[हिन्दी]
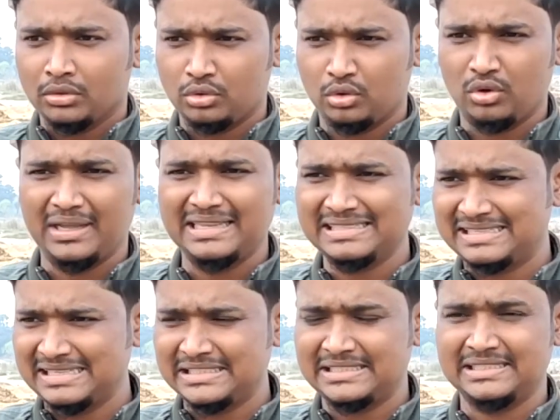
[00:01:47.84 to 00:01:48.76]
तो वही
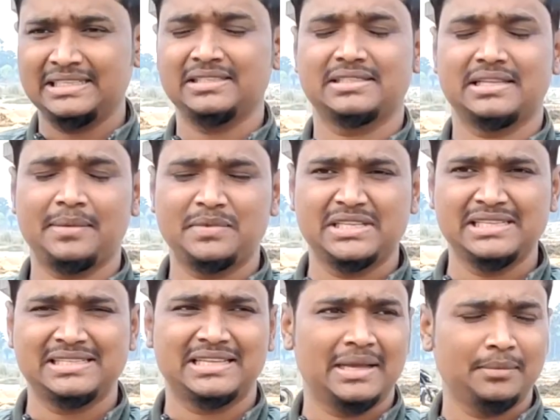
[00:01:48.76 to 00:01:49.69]
चीज चीज सब
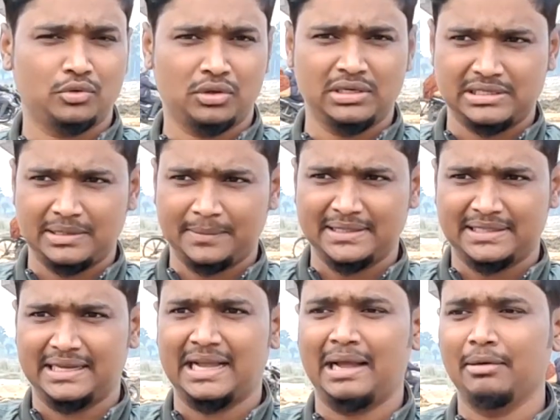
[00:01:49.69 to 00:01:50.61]
चीज़ के हम तोहनी सबके
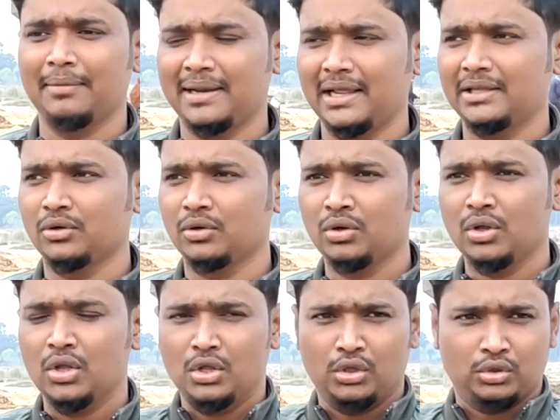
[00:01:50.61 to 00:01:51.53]
देखावे वाला यो
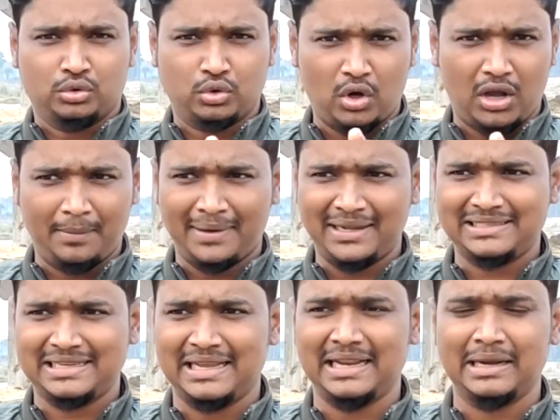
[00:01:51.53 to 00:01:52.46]
तो हमार
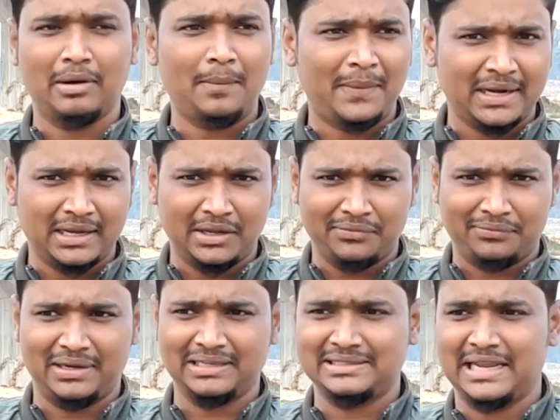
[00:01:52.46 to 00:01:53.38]
चैनलवा पर अगर
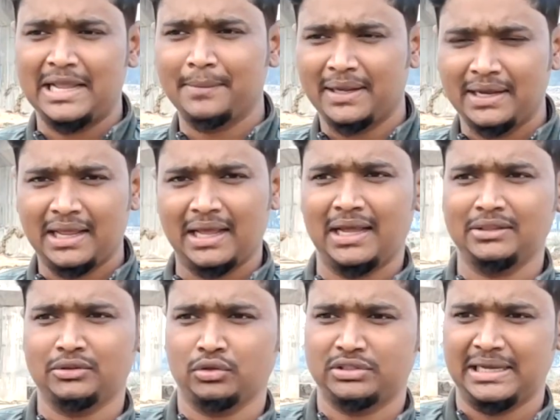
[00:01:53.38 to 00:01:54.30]
फर्स्ट टाइम अला
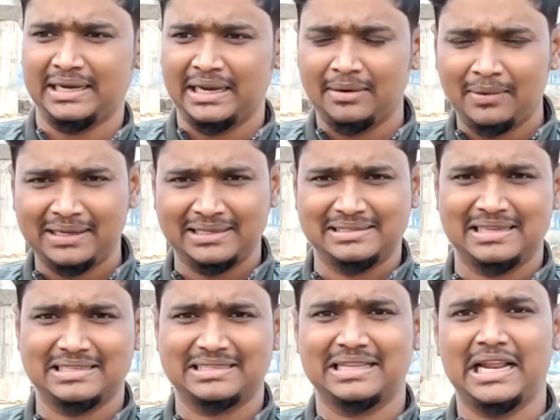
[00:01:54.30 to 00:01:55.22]
है तो चैनलवा के
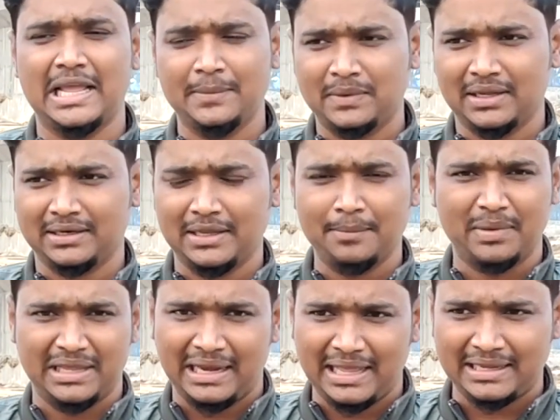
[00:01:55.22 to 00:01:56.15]
सब्सक्राइब करके
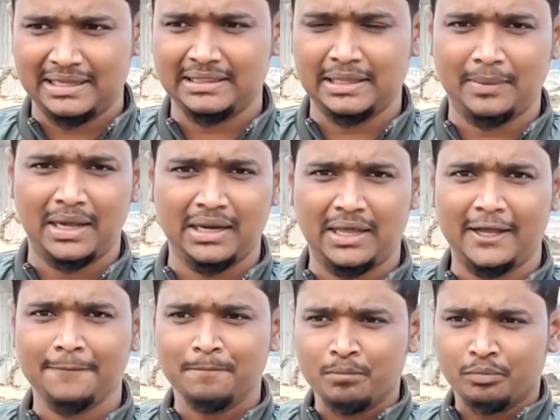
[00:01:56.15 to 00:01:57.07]
बेल आइकन दबा
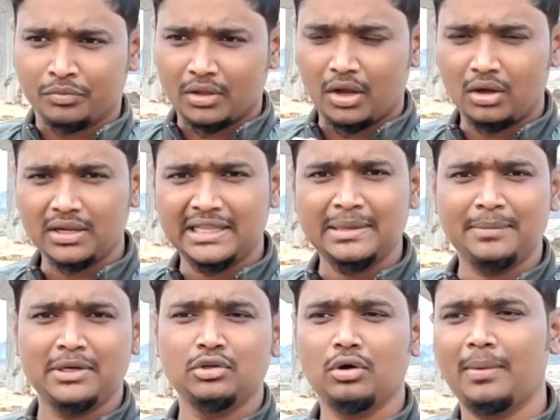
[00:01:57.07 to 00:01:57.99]
ला और ई
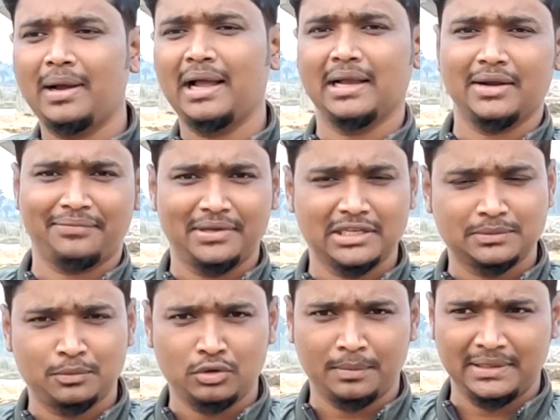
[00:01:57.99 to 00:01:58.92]
वीडियोवा अगर
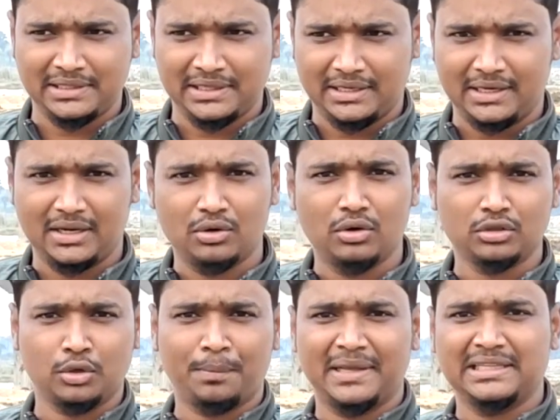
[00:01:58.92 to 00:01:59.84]
फेसबुक में देख रहा
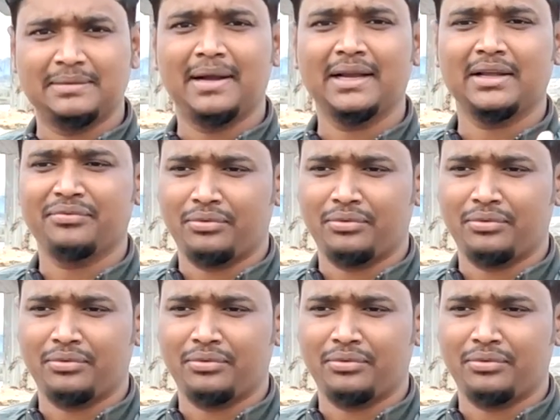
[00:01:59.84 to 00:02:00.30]
हो तो पेजवा के